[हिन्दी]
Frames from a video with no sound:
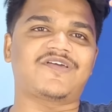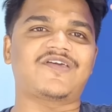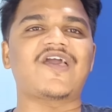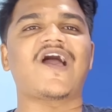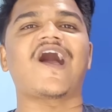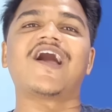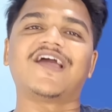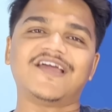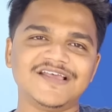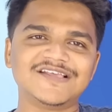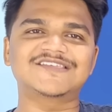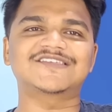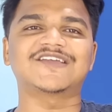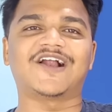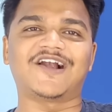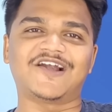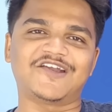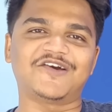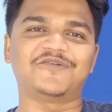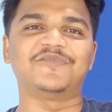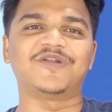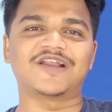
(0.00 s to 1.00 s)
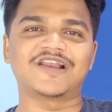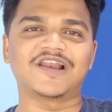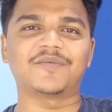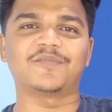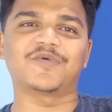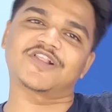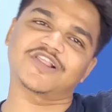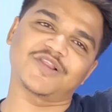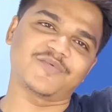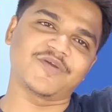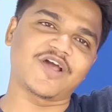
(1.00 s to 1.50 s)
क्या ही स्टारडम निकला
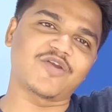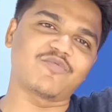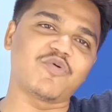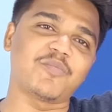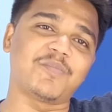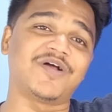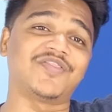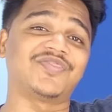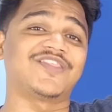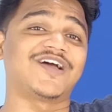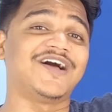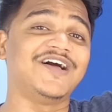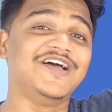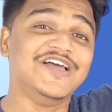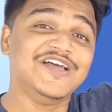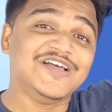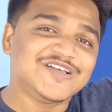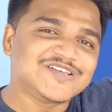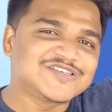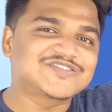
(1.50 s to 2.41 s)
मतलब यार वो बंदा